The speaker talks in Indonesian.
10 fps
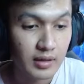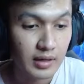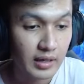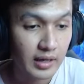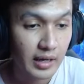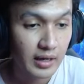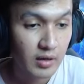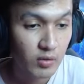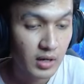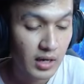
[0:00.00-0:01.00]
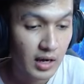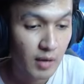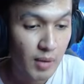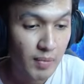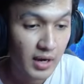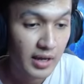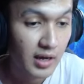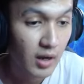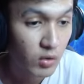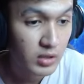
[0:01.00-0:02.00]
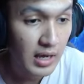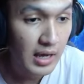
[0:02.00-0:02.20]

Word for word: ini aja lah, udahlah nggak apa-apa lah ya, nggak usah